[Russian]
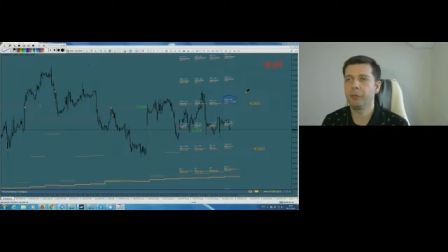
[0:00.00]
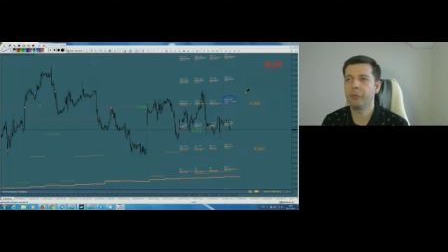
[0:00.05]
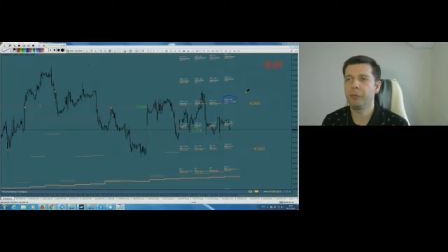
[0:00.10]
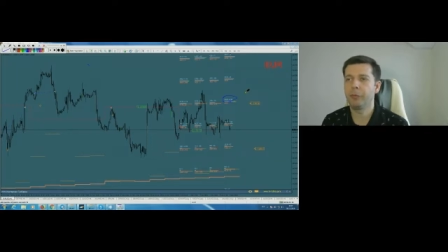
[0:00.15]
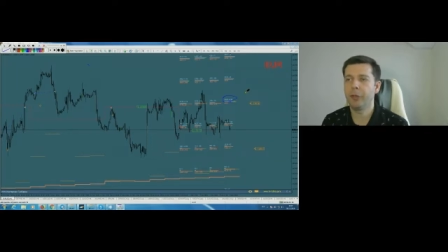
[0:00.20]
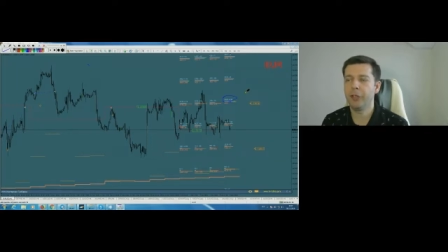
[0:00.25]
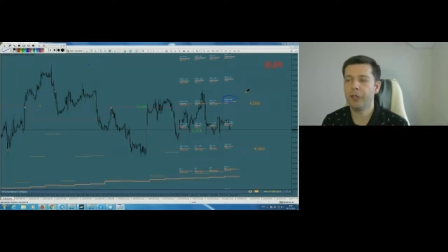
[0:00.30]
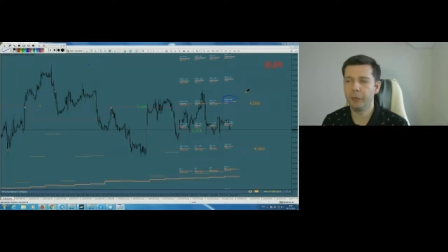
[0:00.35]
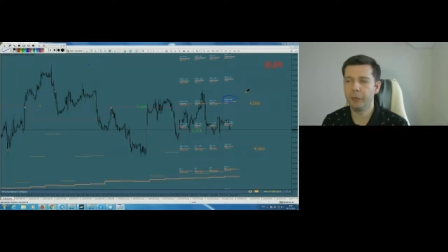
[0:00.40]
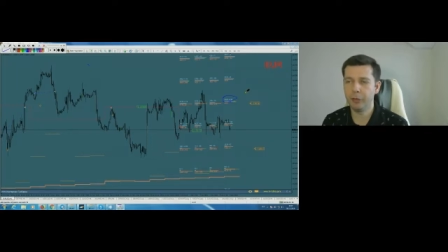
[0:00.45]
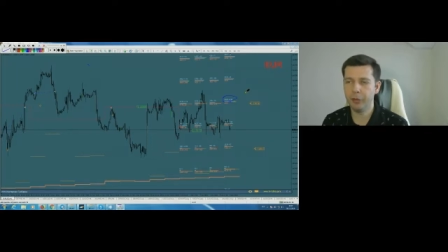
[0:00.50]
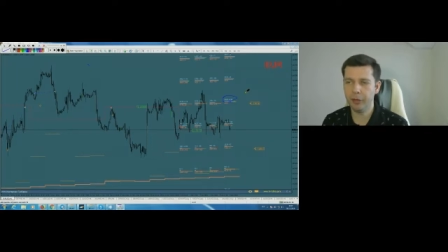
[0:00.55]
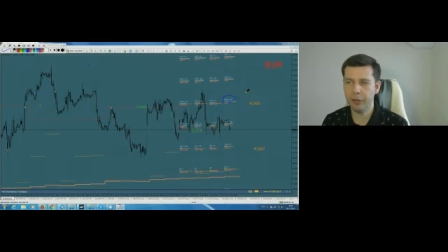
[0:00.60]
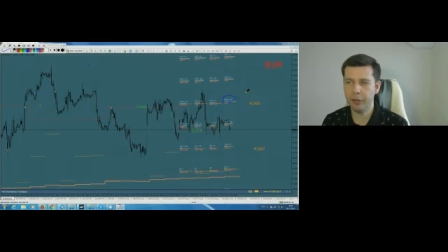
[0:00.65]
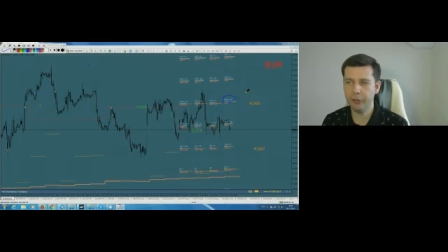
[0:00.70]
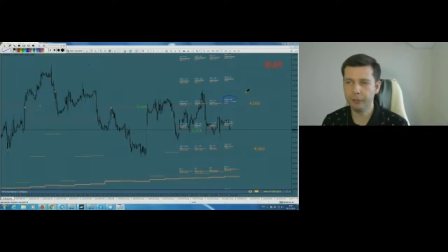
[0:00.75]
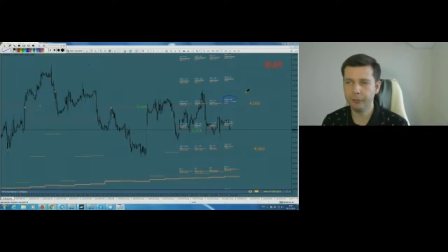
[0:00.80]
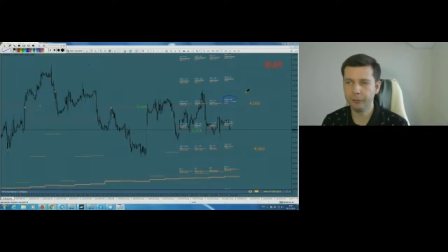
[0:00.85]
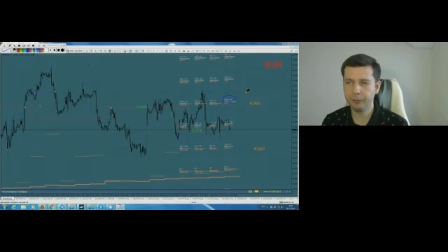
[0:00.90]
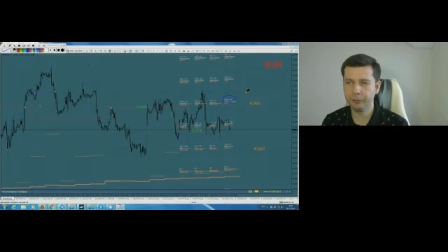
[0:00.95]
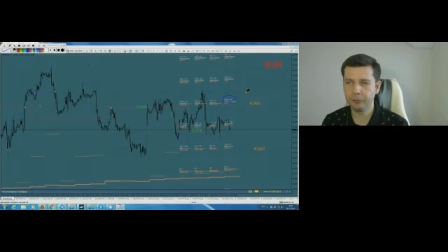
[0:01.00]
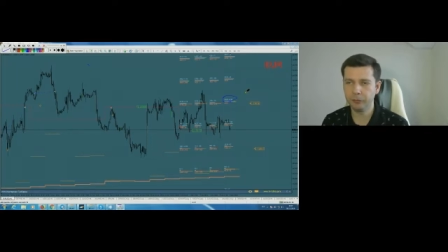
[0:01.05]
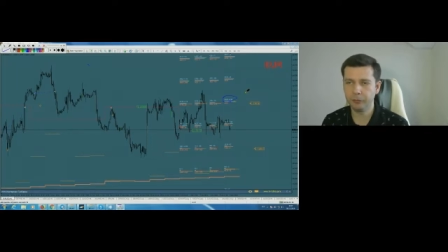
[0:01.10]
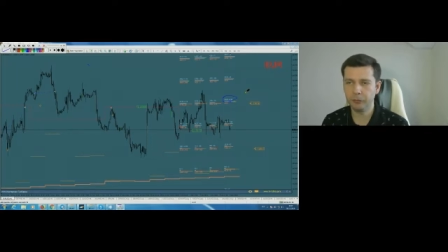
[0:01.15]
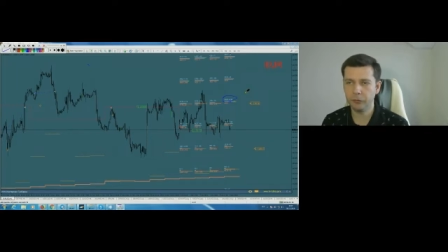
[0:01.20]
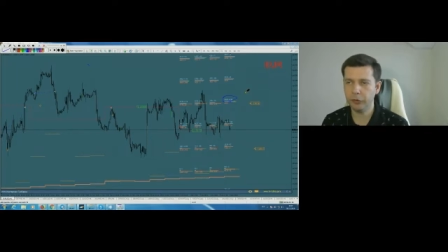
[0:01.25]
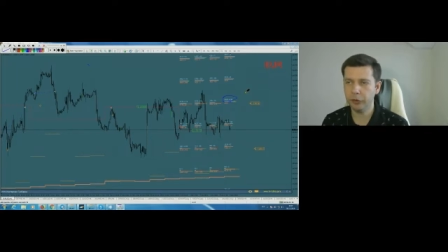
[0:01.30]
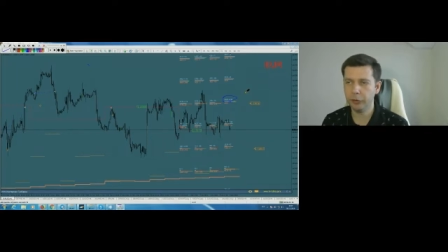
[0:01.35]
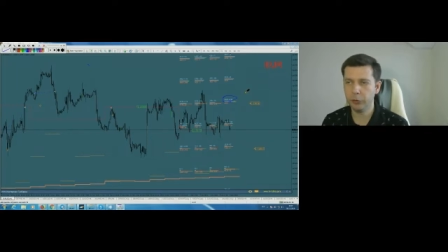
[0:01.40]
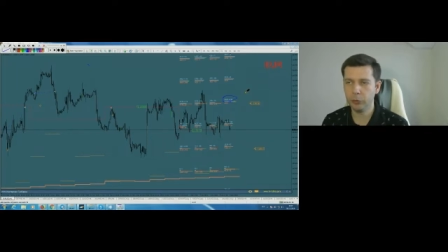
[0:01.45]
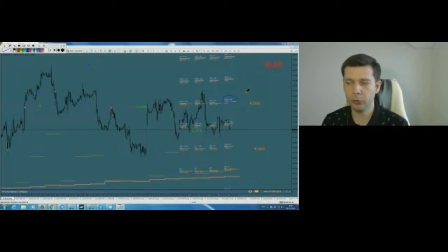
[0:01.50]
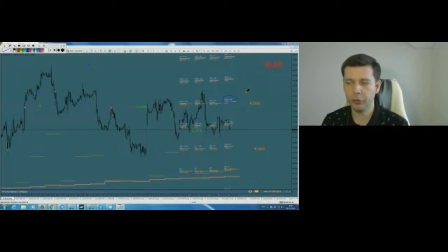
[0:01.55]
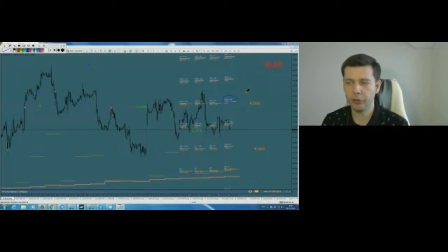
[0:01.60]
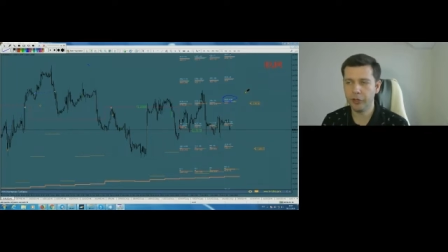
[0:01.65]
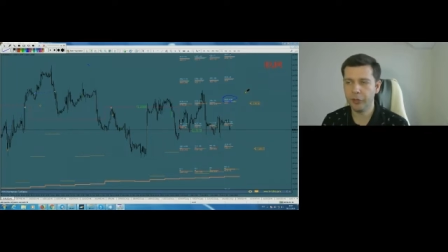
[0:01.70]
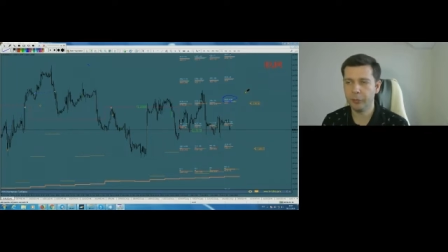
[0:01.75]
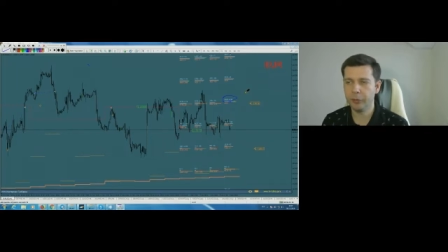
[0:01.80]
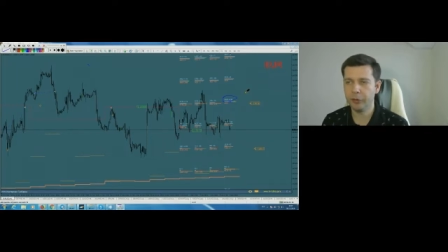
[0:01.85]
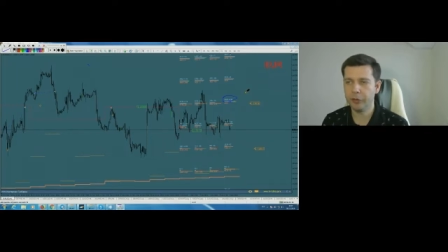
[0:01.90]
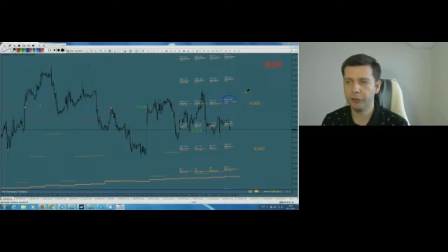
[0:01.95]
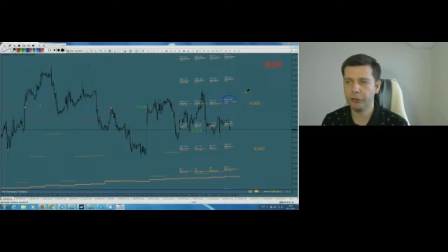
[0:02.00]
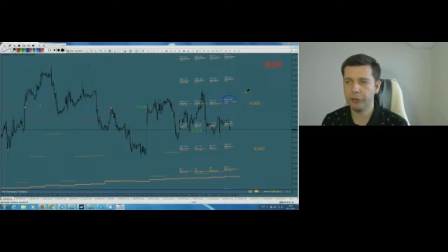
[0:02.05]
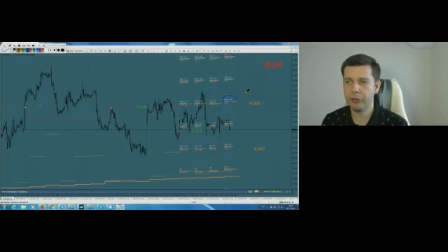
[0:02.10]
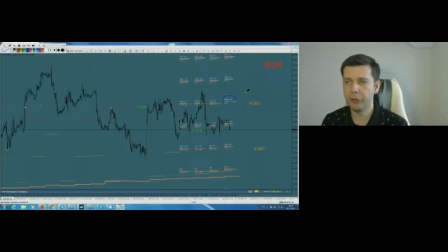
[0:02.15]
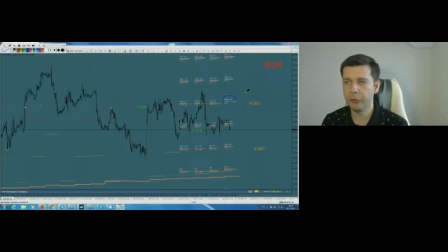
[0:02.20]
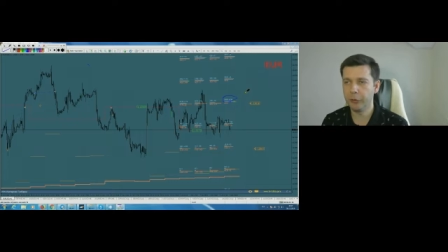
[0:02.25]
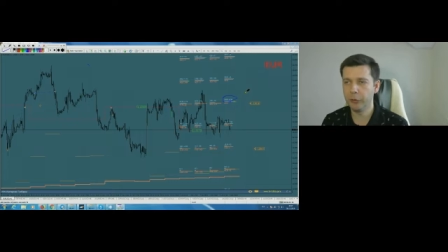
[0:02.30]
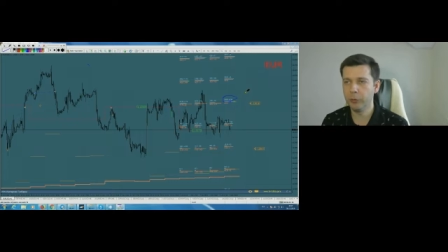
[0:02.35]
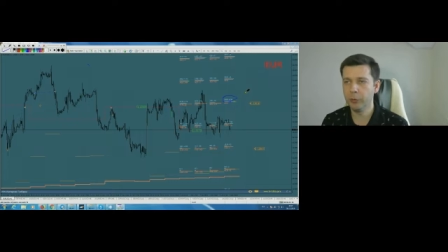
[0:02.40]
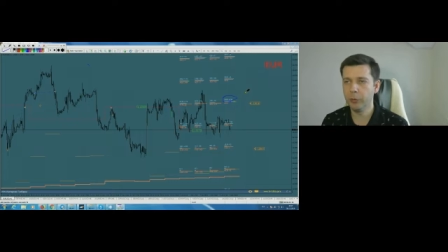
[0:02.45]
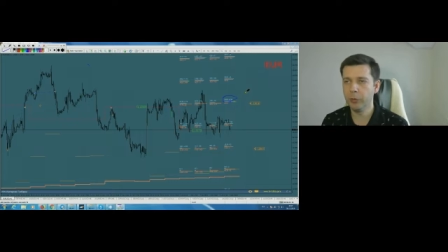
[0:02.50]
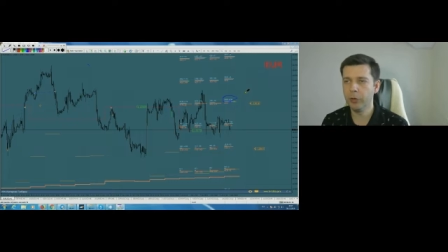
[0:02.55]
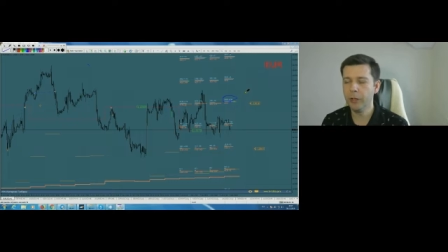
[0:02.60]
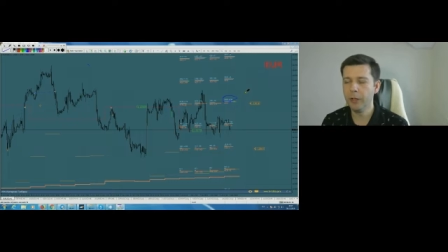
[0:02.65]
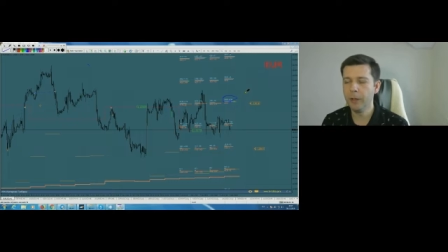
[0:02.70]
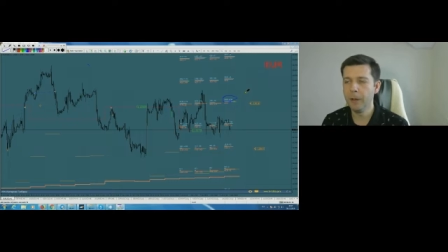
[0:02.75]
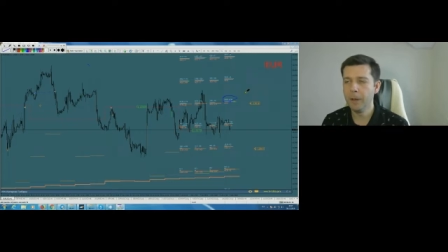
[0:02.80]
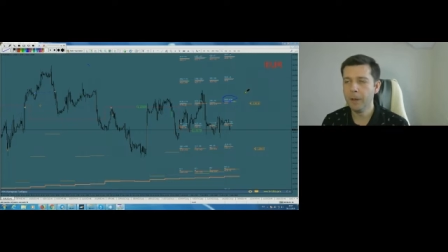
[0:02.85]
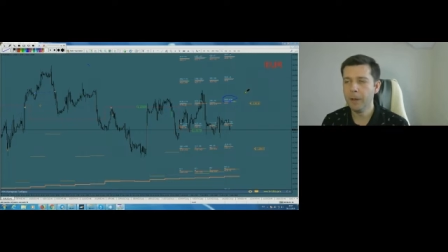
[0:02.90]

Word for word: в прибыли, не нужно испытывать судьбу.